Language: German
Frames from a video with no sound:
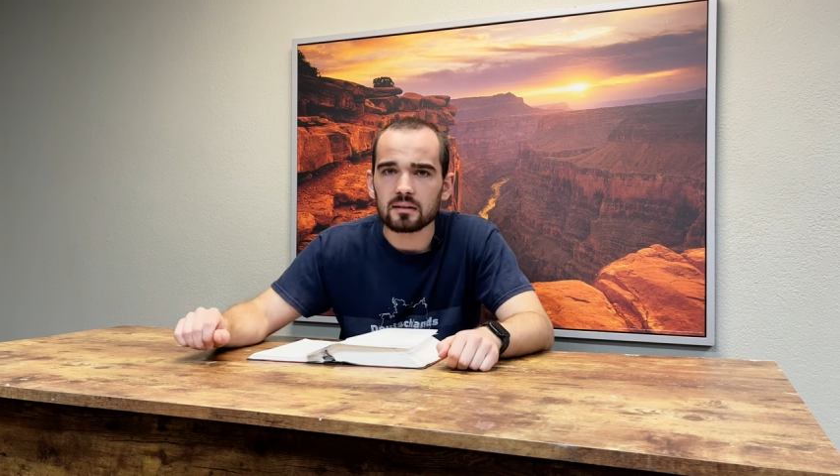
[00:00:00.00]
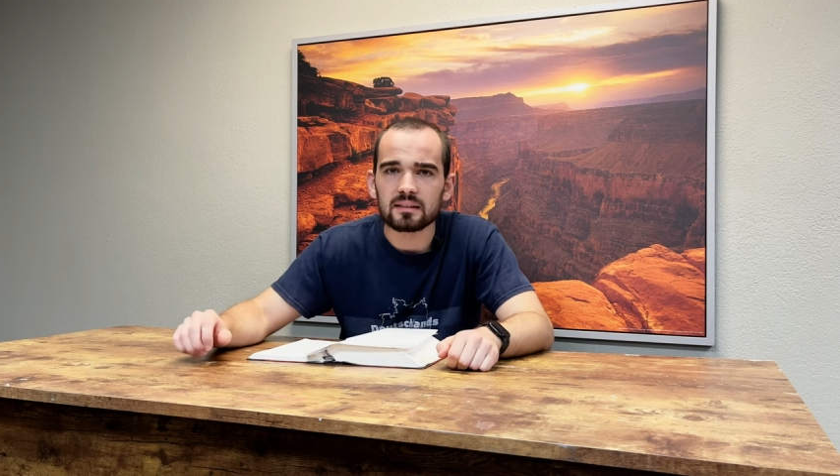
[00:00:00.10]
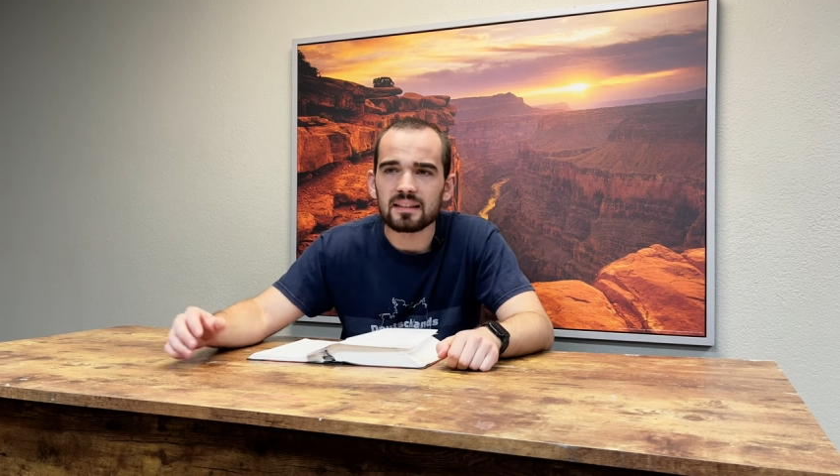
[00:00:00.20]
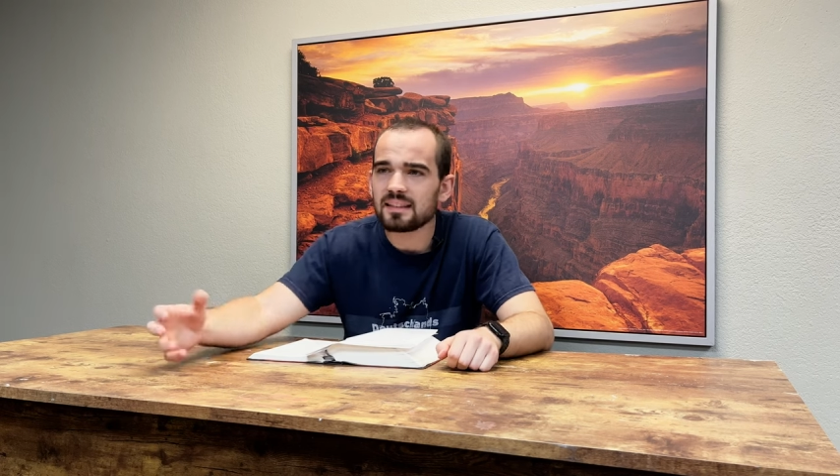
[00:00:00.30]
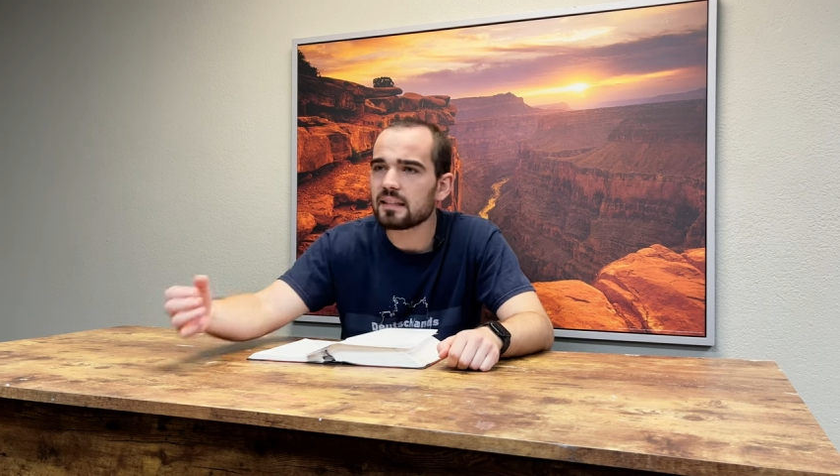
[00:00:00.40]

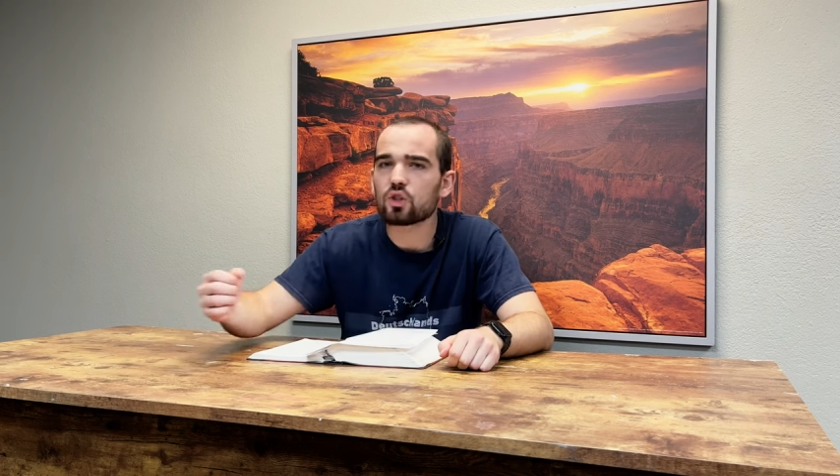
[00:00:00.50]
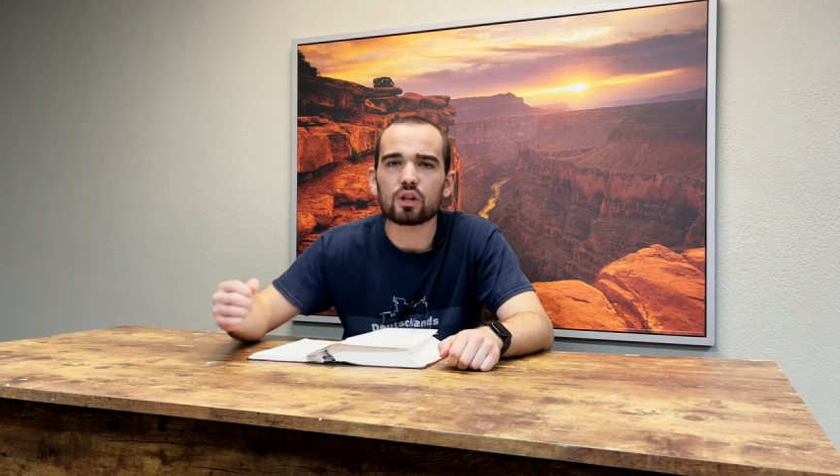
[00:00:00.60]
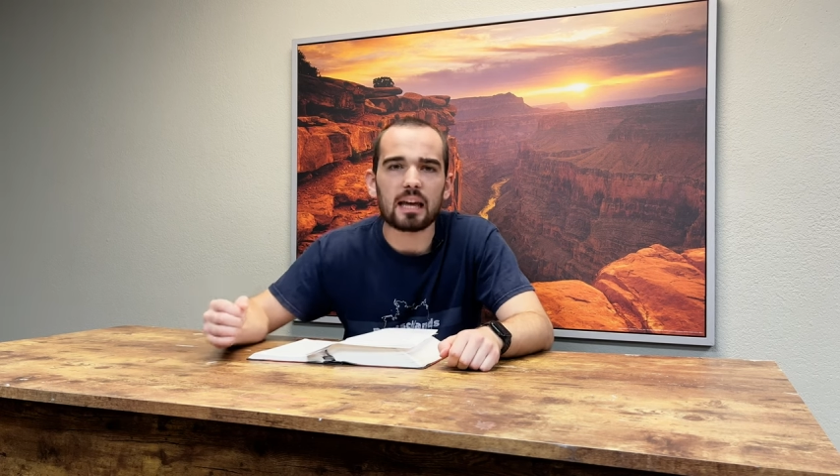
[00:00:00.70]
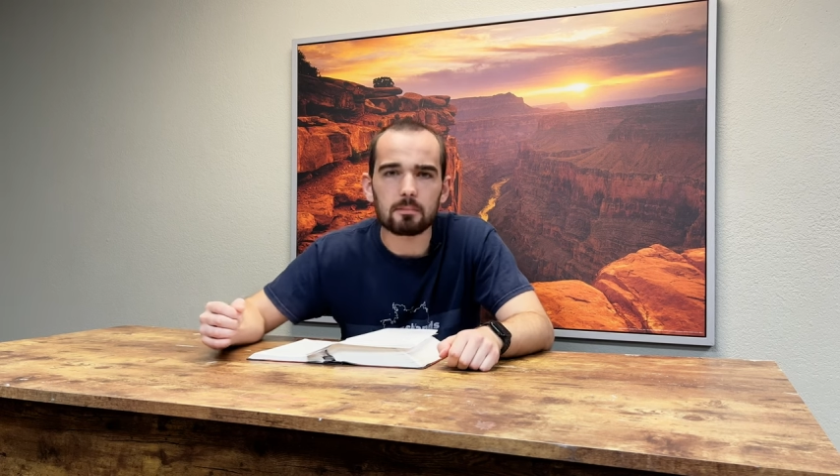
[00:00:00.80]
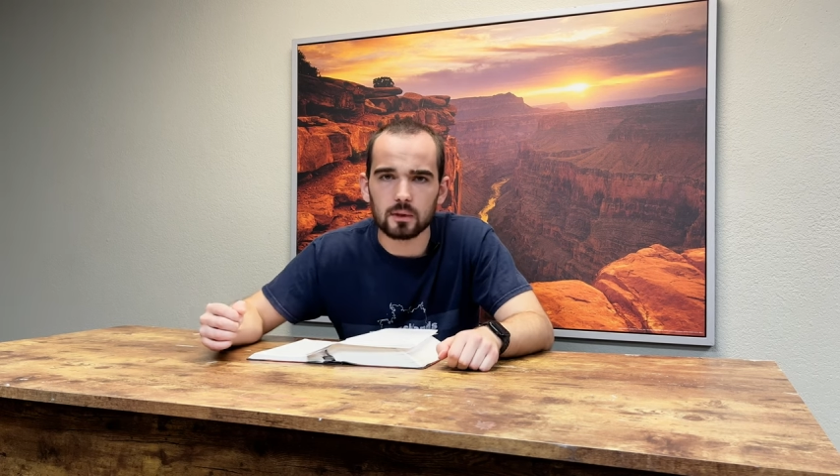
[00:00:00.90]
nicht sich
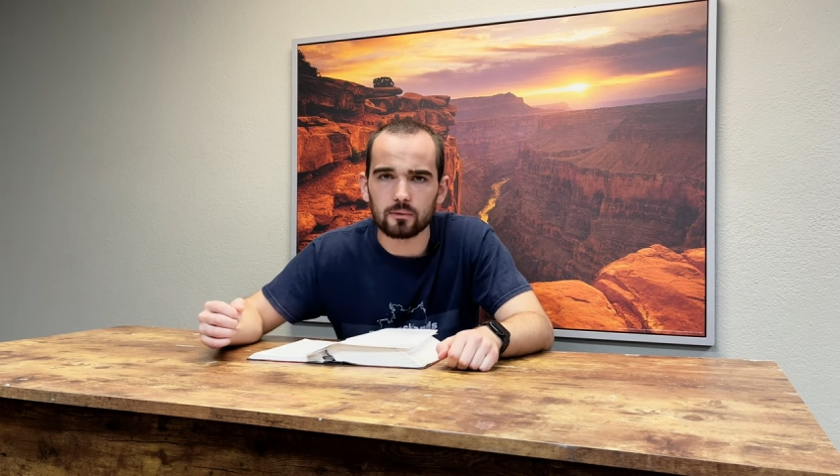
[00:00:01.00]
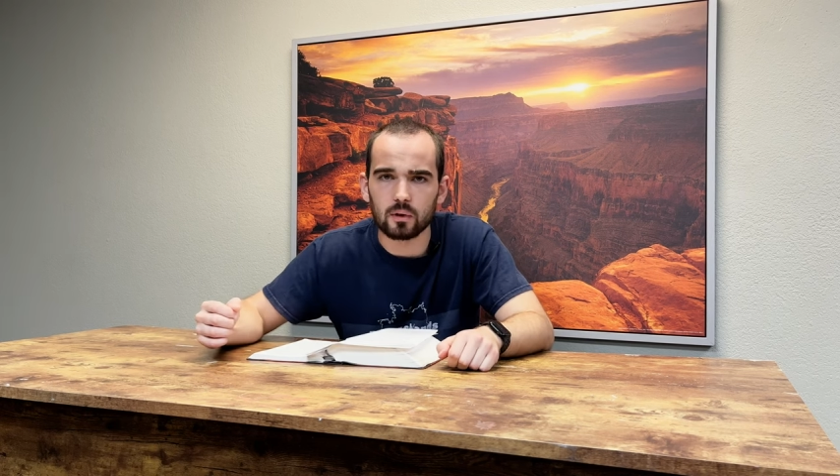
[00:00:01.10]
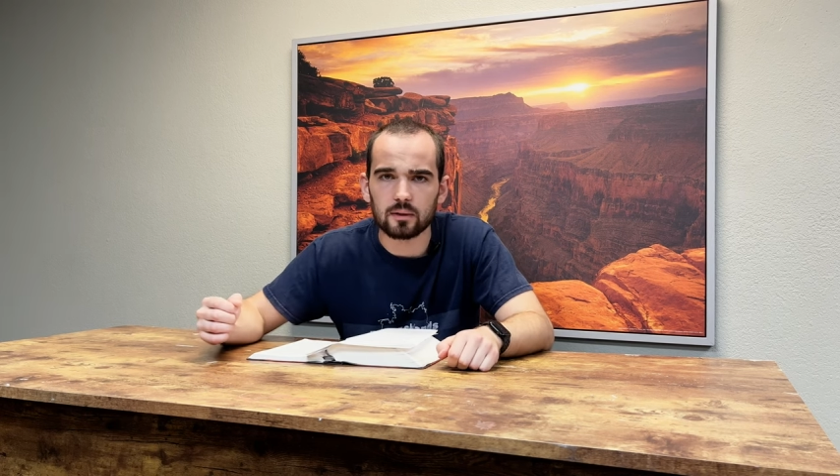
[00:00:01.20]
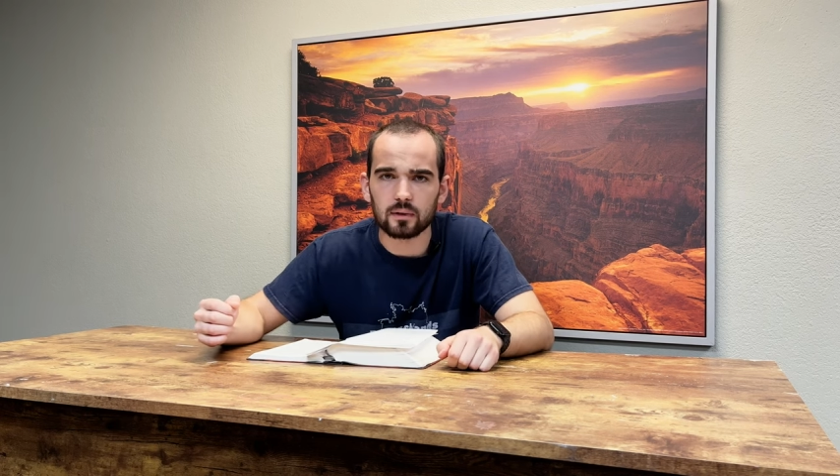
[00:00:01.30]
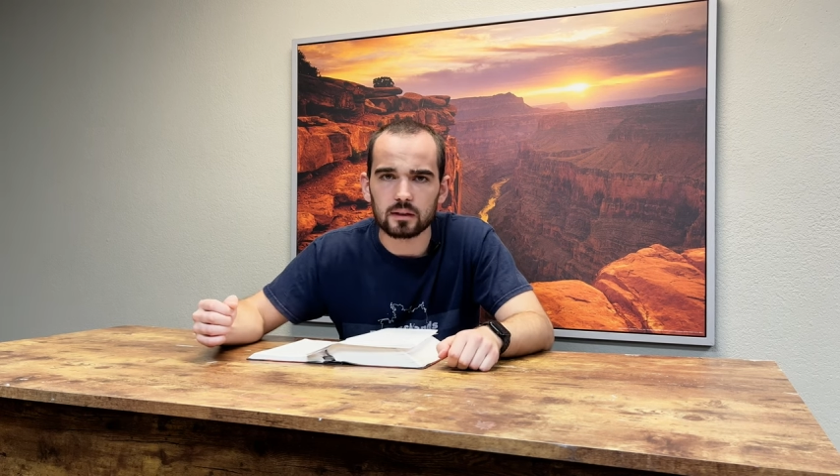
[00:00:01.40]
schämen für
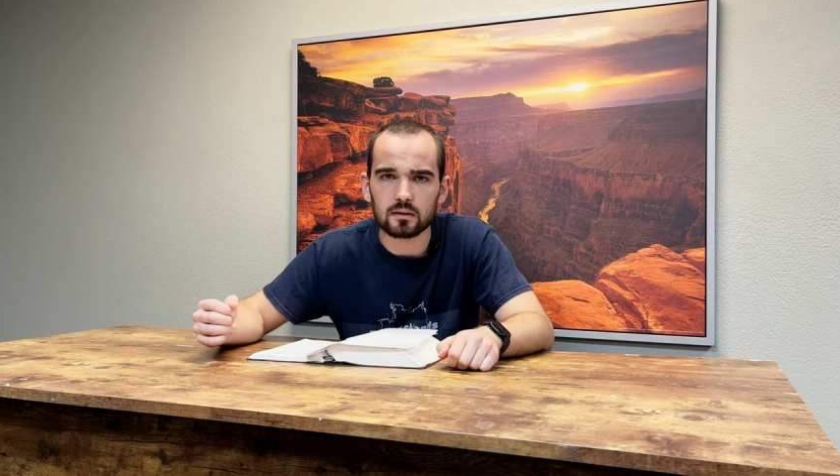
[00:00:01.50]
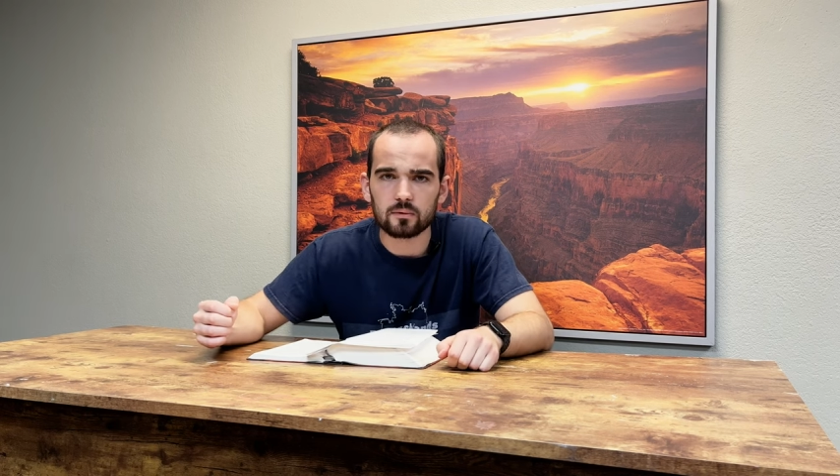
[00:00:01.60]
etwas,